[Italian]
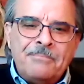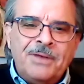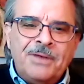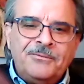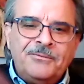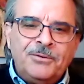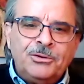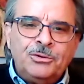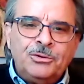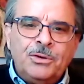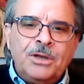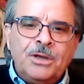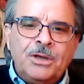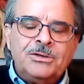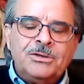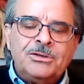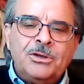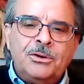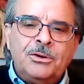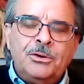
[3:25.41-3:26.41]
Per fortuna
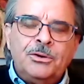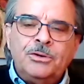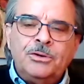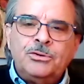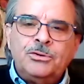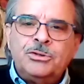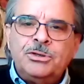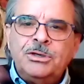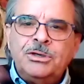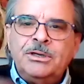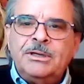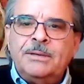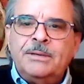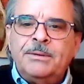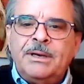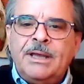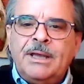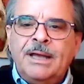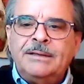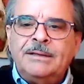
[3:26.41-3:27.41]
ci sono riuscite
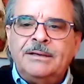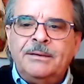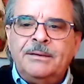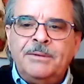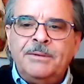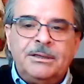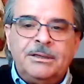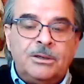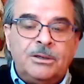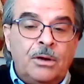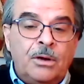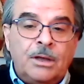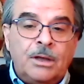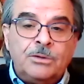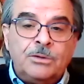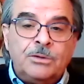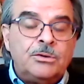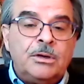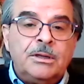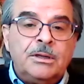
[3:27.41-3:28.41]
perché altrimenti con la
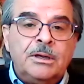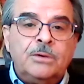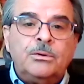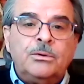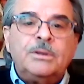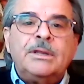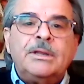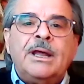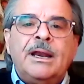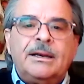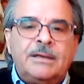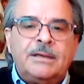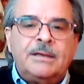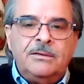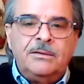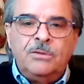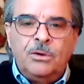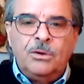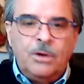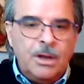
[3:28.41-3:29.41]
chiusura dell'unità
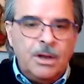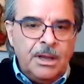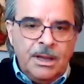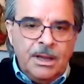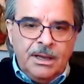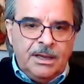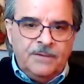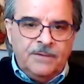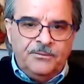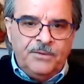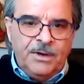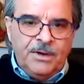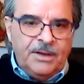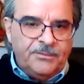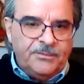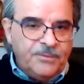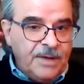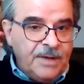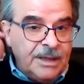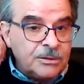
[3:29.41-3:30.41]
l'archivio che fine
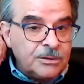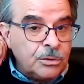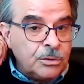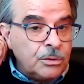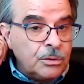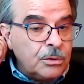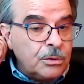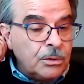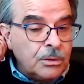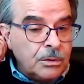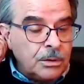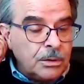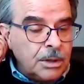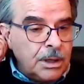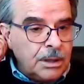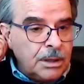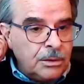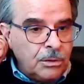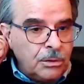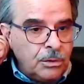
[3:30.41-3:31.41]
ha fatto
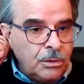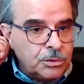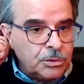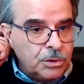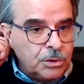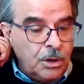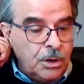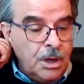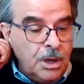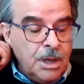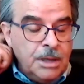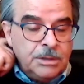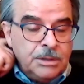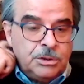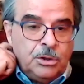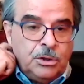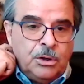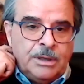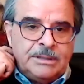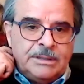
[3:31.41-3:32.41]
eh, non lo so.
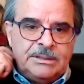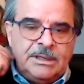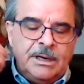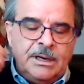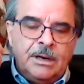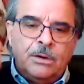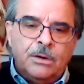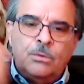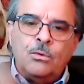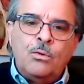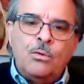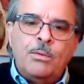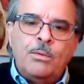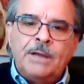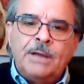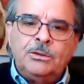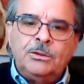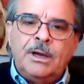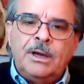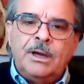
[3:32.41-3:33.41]
So che se n'era
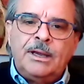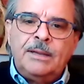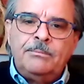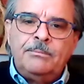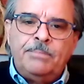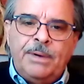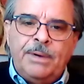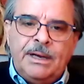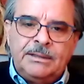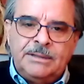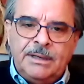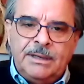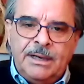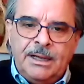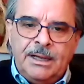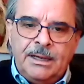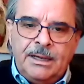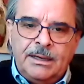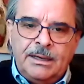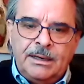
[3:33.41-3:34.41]
occupato anche in parte
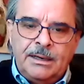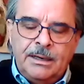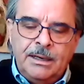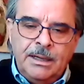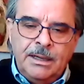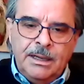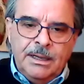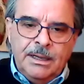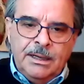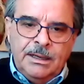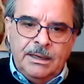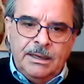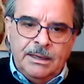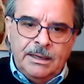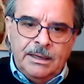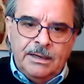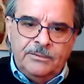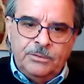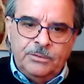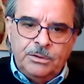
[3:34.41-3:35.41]
la,
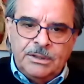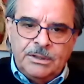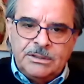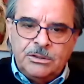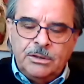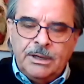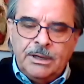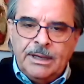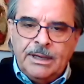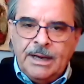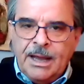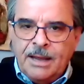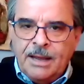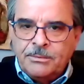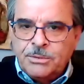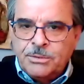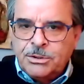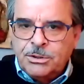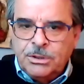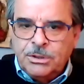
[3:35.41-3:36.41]
eh, la fondazione
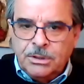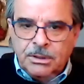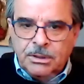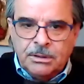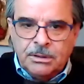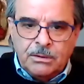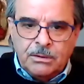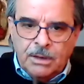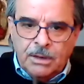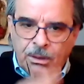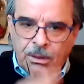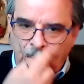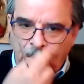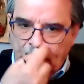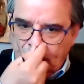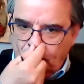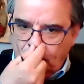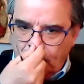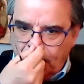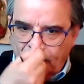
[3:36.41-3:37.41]
Gramsci con la
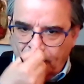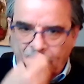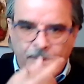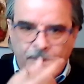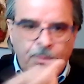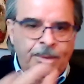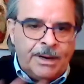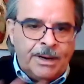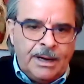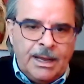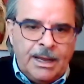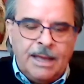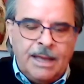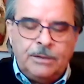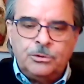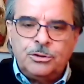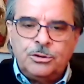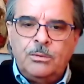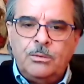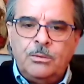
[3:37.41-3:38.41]
quale noi avevamo
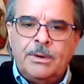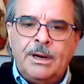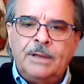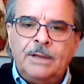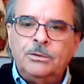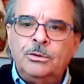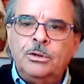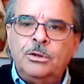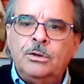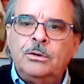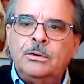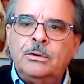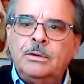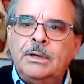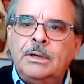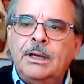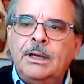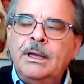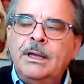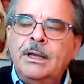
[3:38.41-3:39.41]
parlato, ci cioè ho parlato io
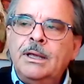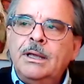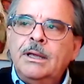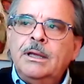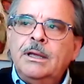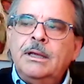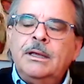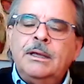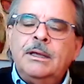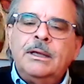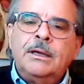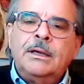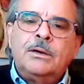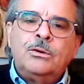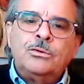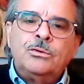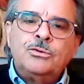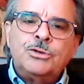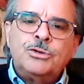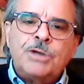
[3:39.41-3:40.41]
con eh,
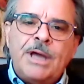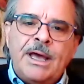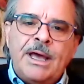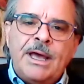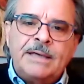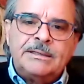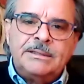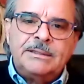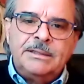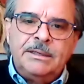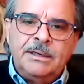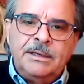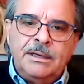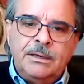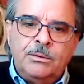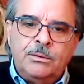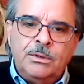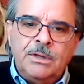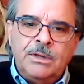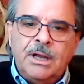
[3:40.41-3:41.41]
con Giasi
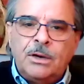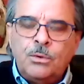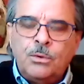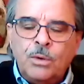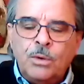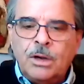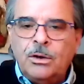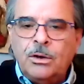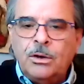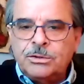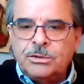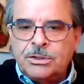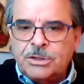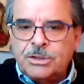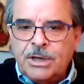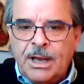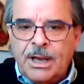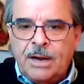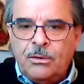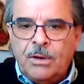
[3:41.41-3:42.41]
e quindi alcune cose
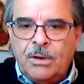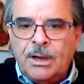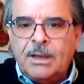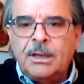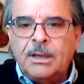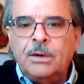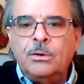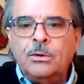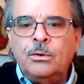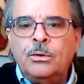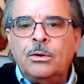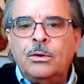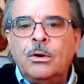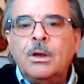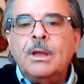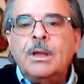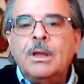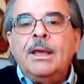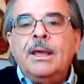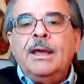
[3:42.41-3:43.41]
ce l'hanno anche
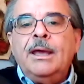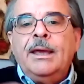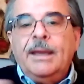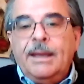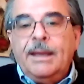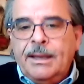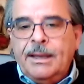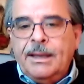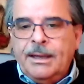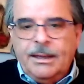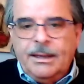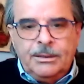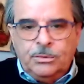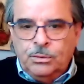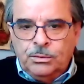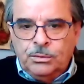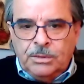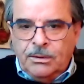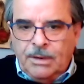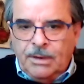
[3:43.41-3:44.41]
loro. È
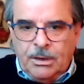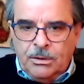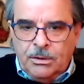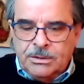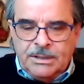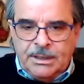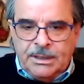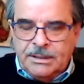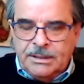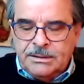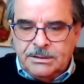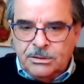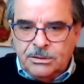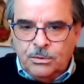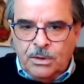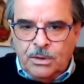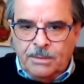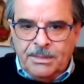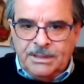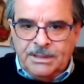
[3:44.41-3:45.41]
tutta una cosa che
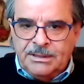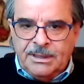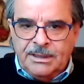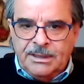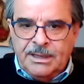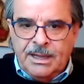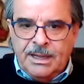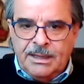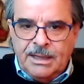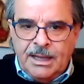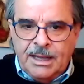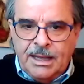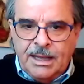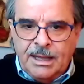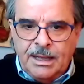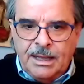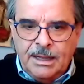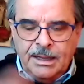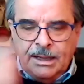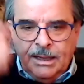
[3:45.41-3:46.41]
sicuramente è
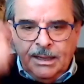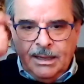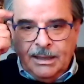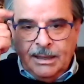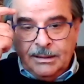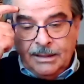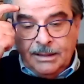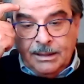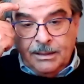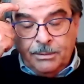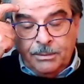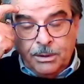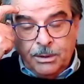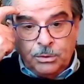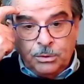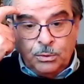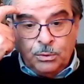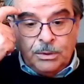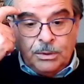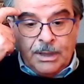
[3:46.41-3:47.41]
andata, è andata
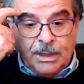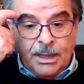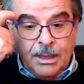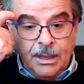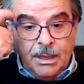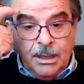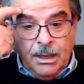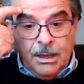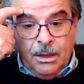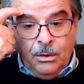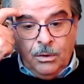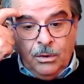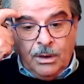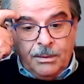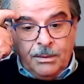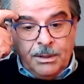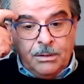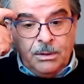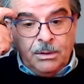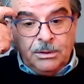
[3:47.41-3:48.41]
perduta. Ora,
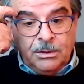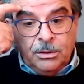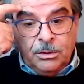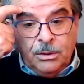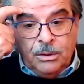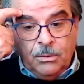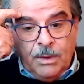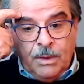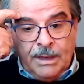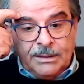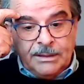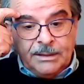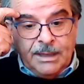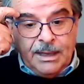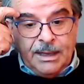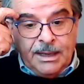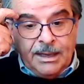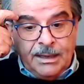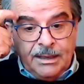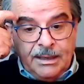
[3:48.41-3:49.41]
per quanto
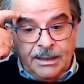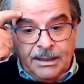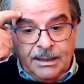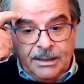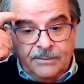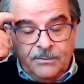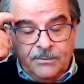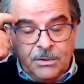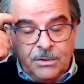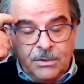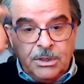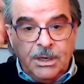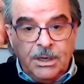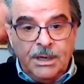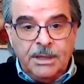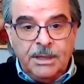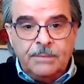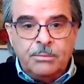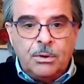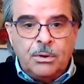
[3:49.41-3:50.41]
riguarda eh, invece il
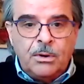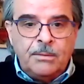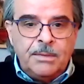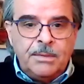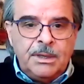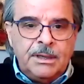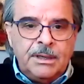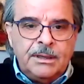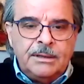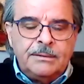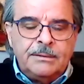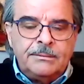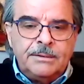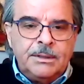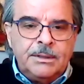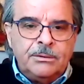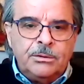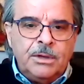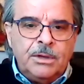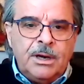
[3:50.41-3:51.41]
libro, a me,
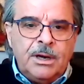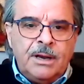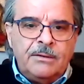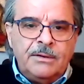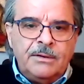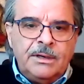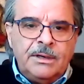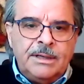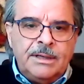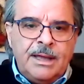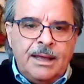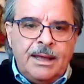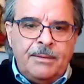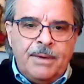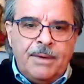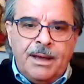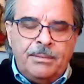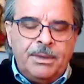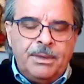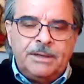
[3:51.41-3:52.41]
devo dire la verità,
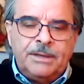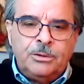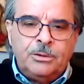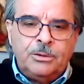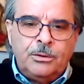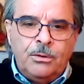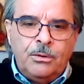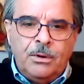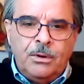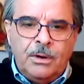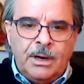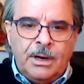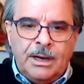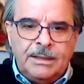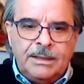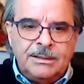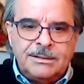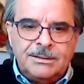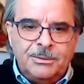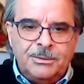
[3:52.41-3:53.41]
mi ha aperto il cuore
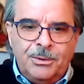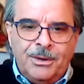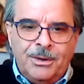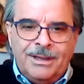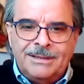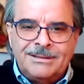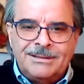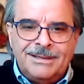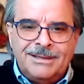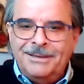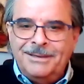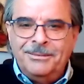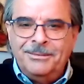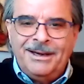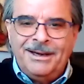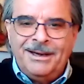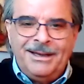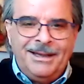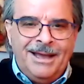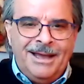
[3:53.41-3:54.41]
la testimonianza di
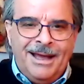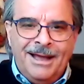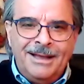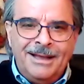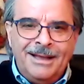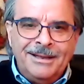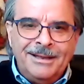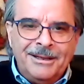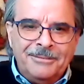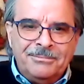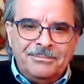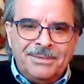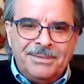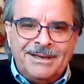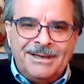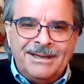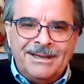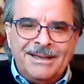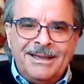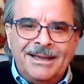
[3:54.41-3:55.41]
Maria,
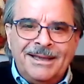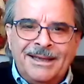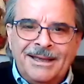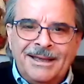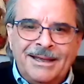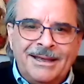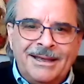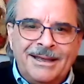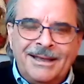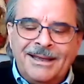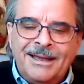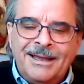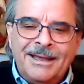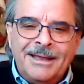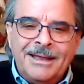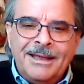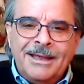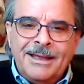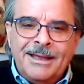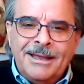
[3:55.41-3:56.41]
perché
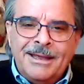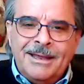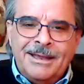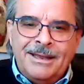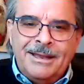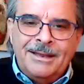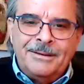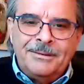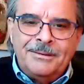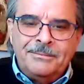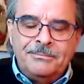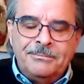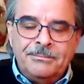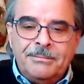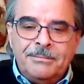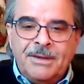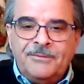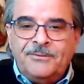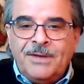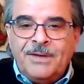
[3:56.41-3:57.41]
eh,
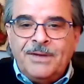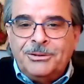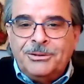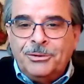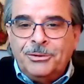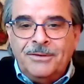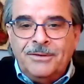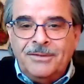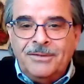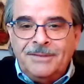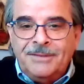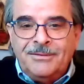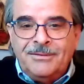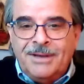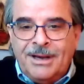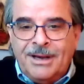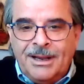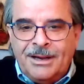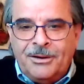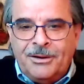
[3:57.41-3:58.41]
mi ha fatto
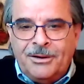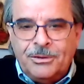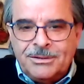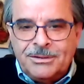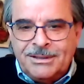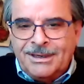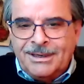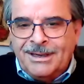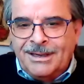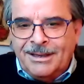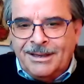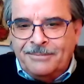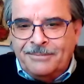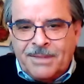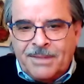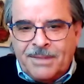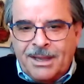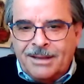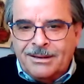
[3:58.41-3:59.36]
rivivere cose che eh,